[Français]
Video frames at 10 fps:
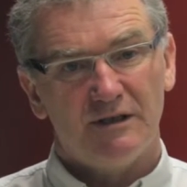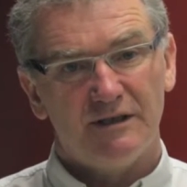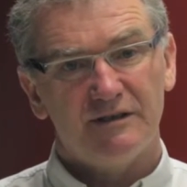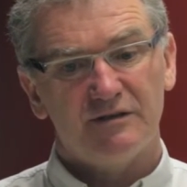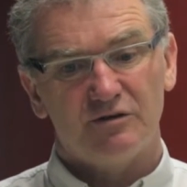
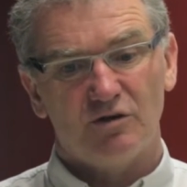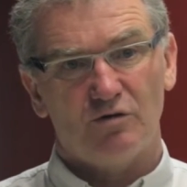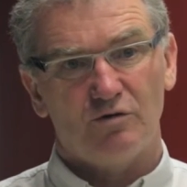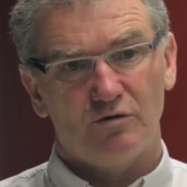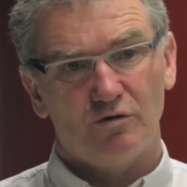et
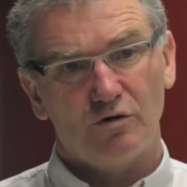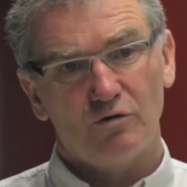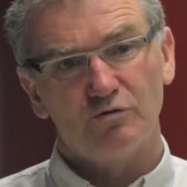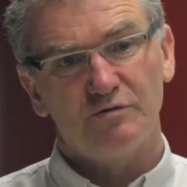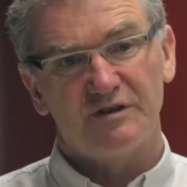dans leur
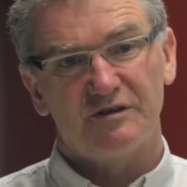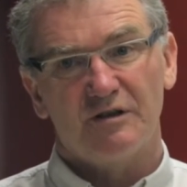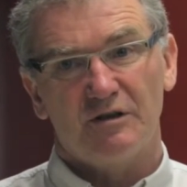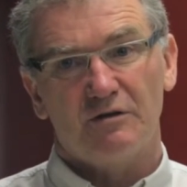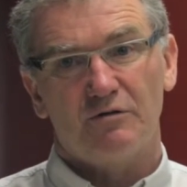
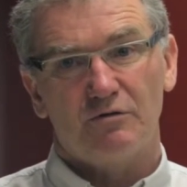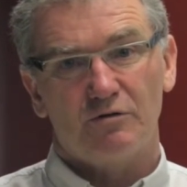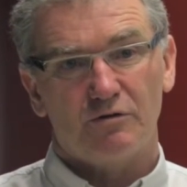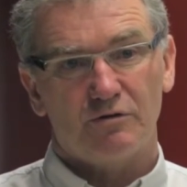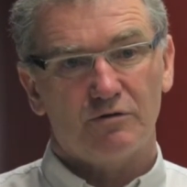conduite.
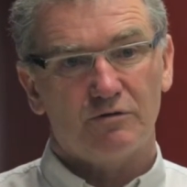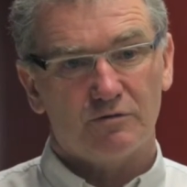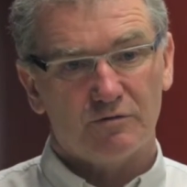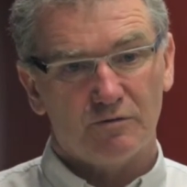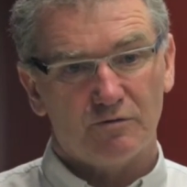Donc
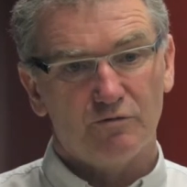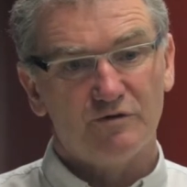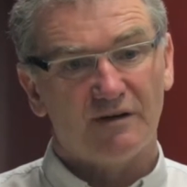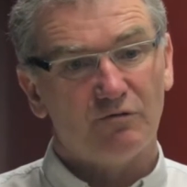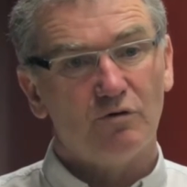euh,
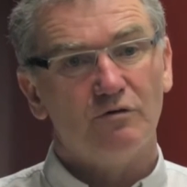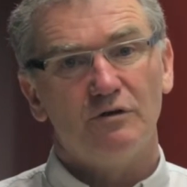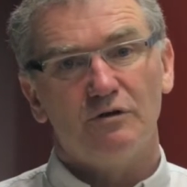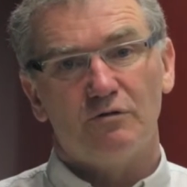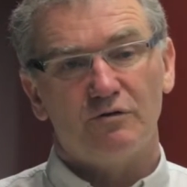nous avons
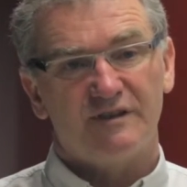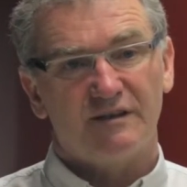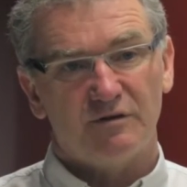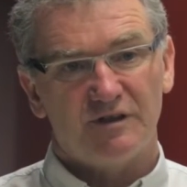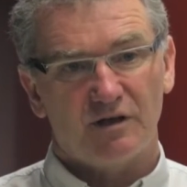au
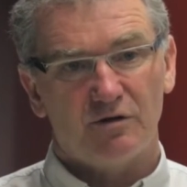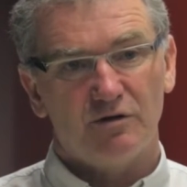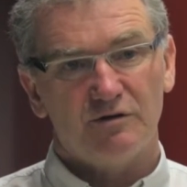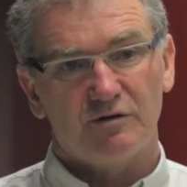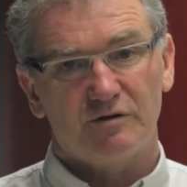sein de
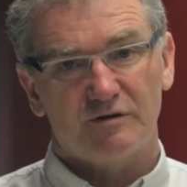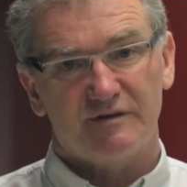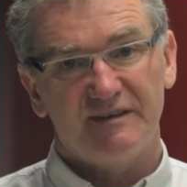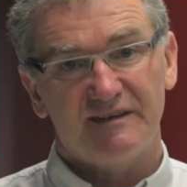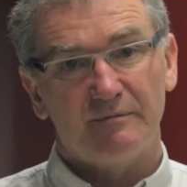l'IRCODE,
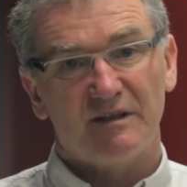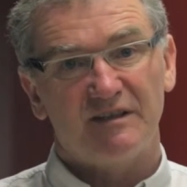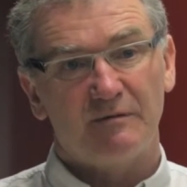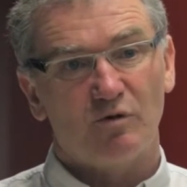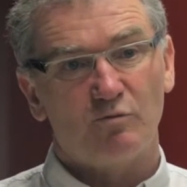
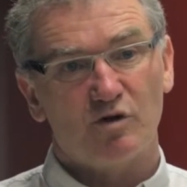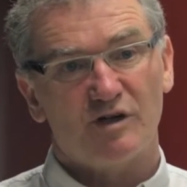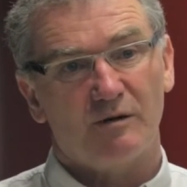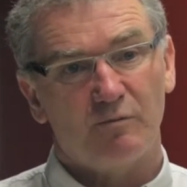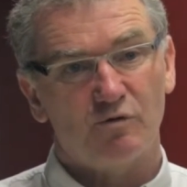systématiquement pour
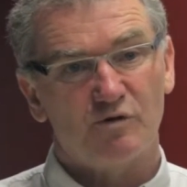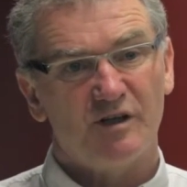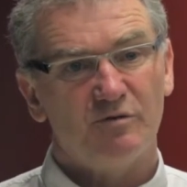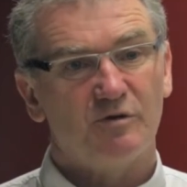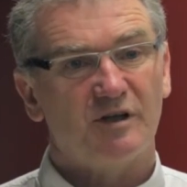chaque
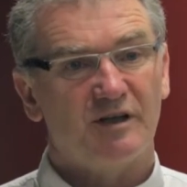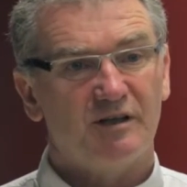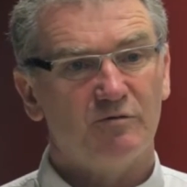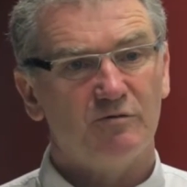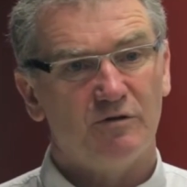projet, nous
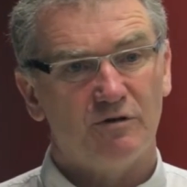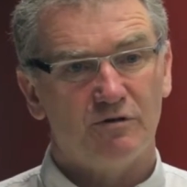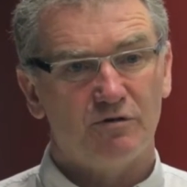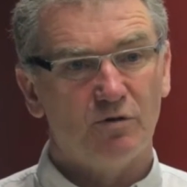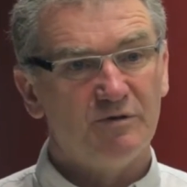créons
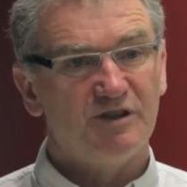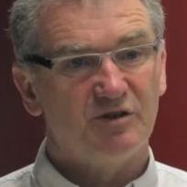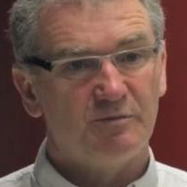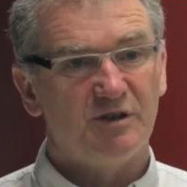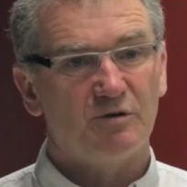un
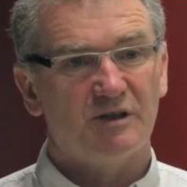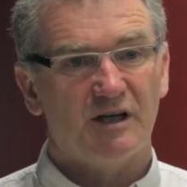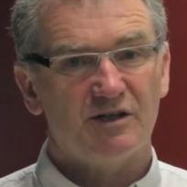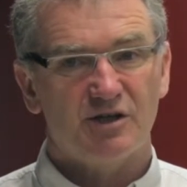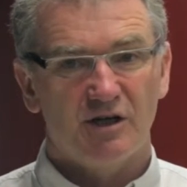comité de
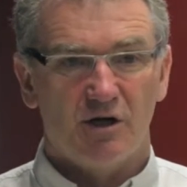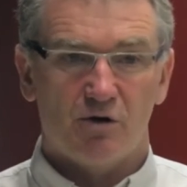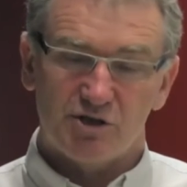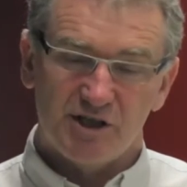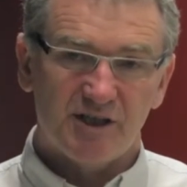pilotage,
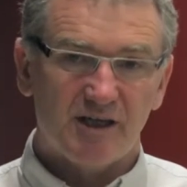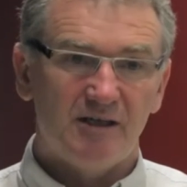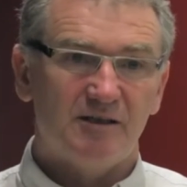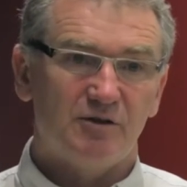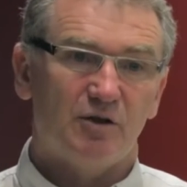en
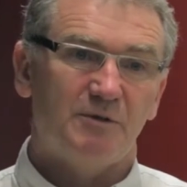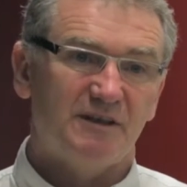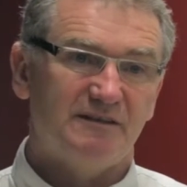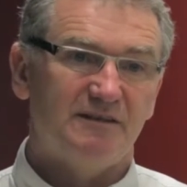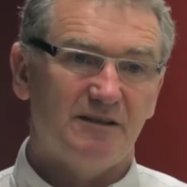général d'ailleurs
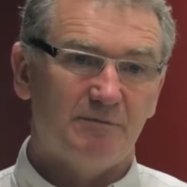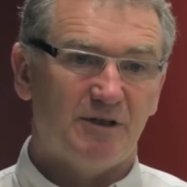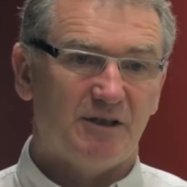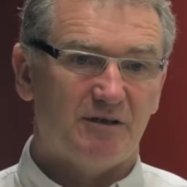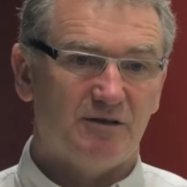présidé
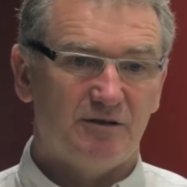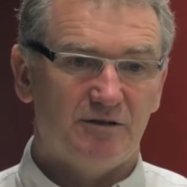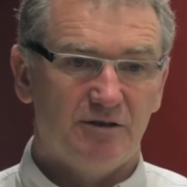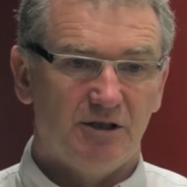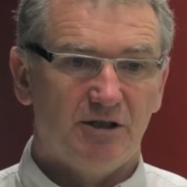par
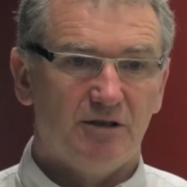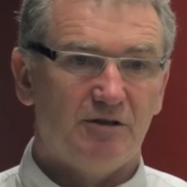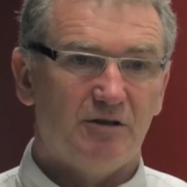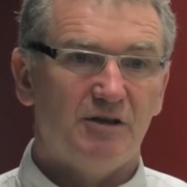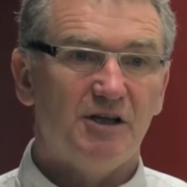euh,
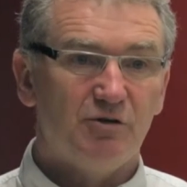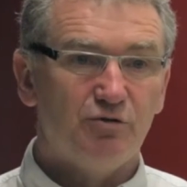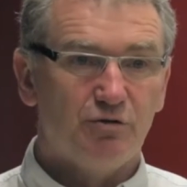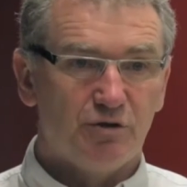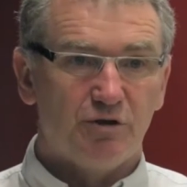euh,
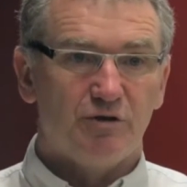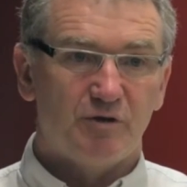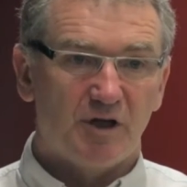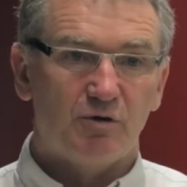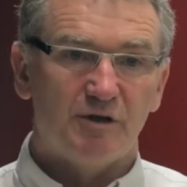l'élu
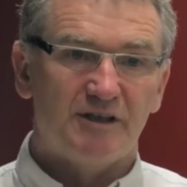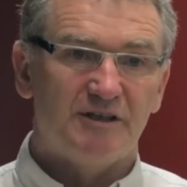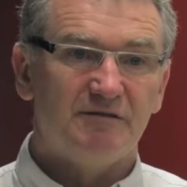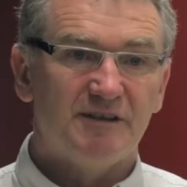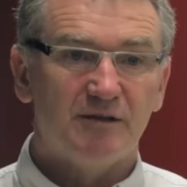de la
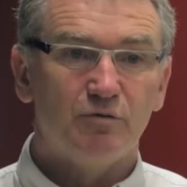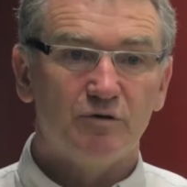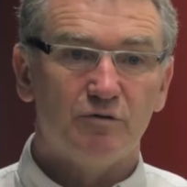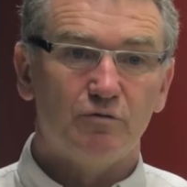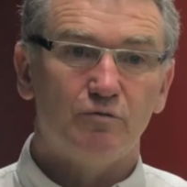collectivité
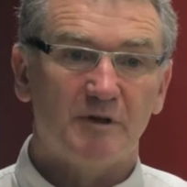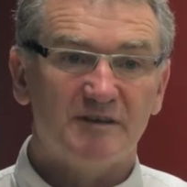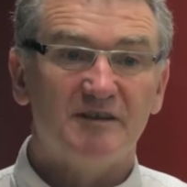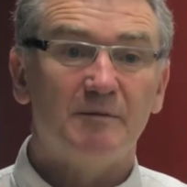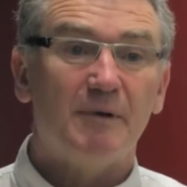ou,
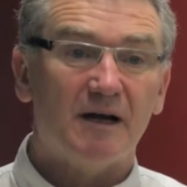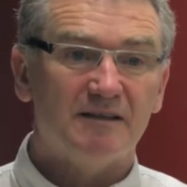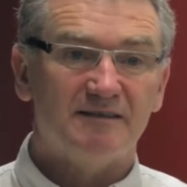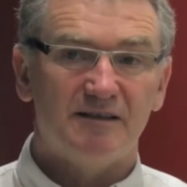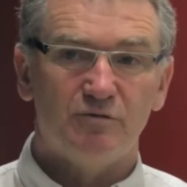présidé
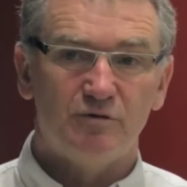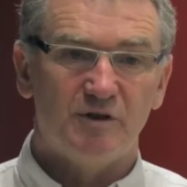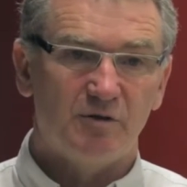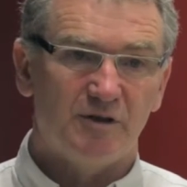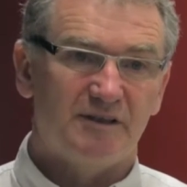par les élus
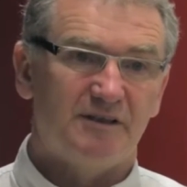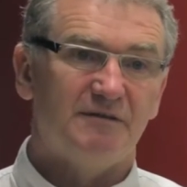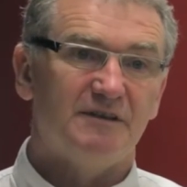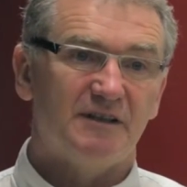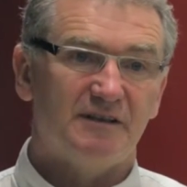des
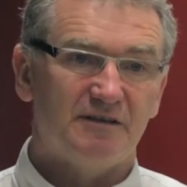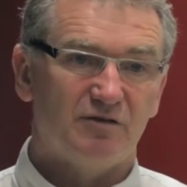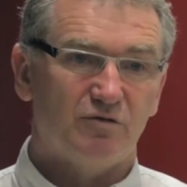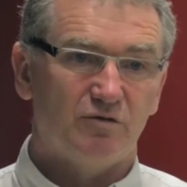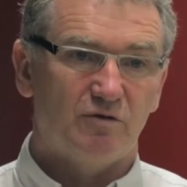collectivités qui
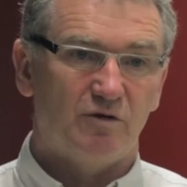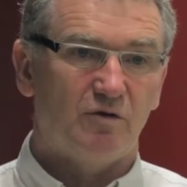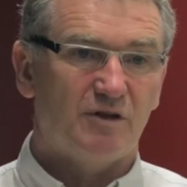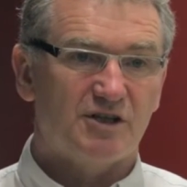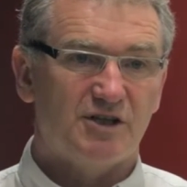sont
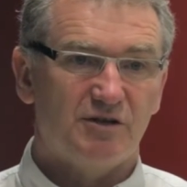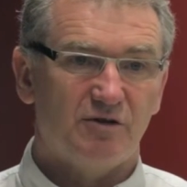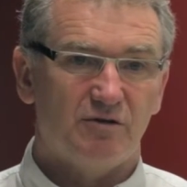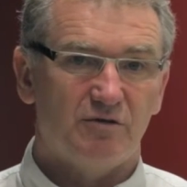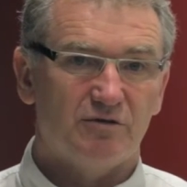engagés
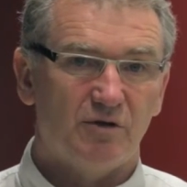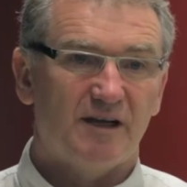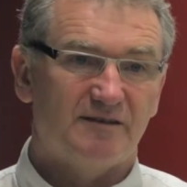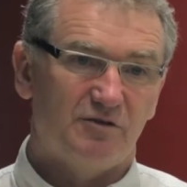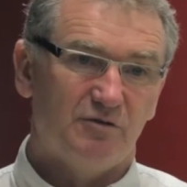dans, dans
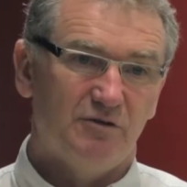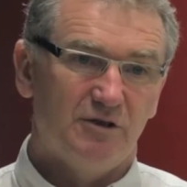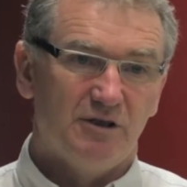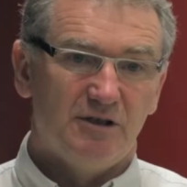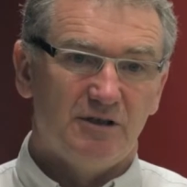l'action,
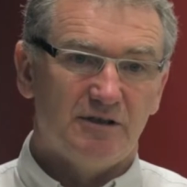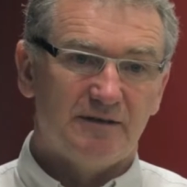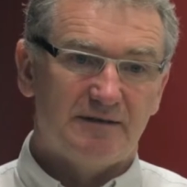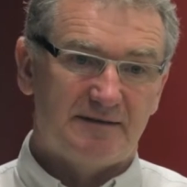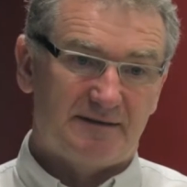
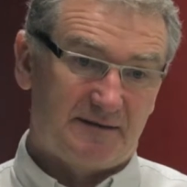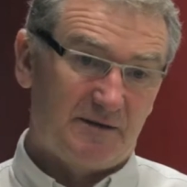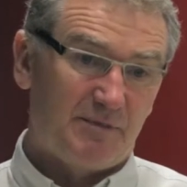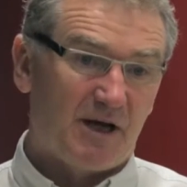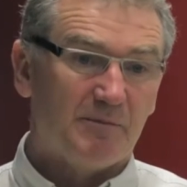et ce
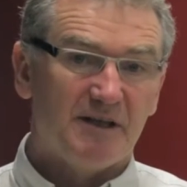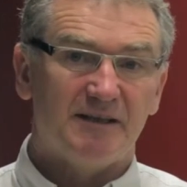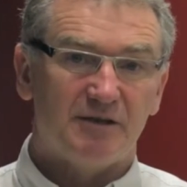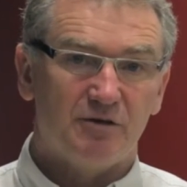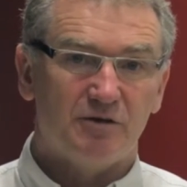qui
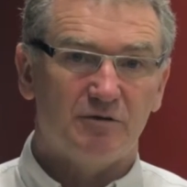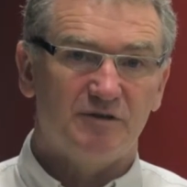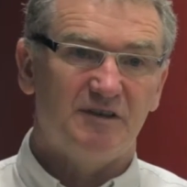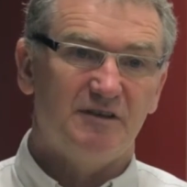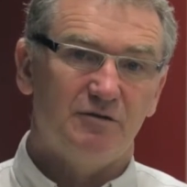permet d'ailleurs
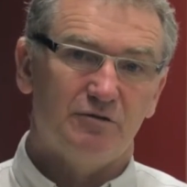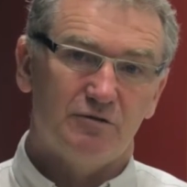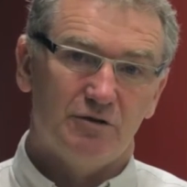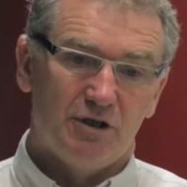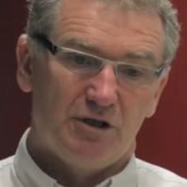aussi de,